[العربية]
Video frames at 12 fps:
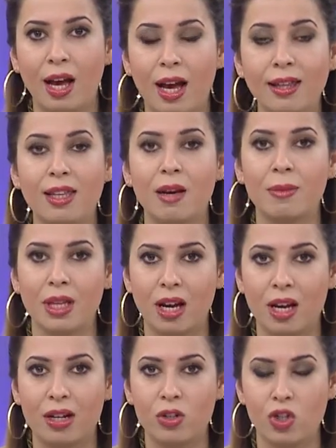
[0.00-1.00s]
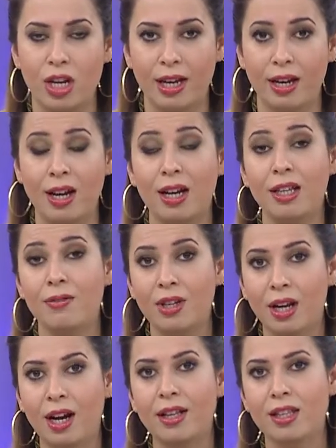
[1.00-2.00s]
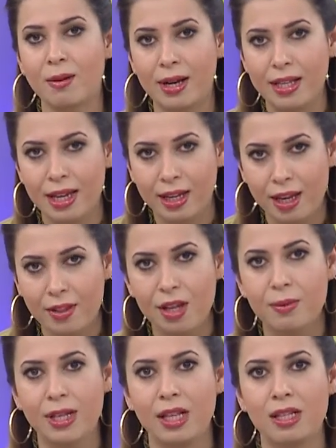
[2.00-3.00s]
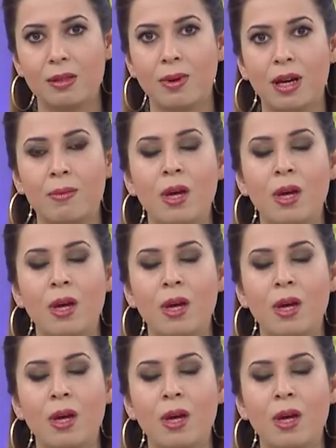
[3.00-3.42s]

حتى من خارج العراق لافتقارنا طبعا لكثير من الأسباب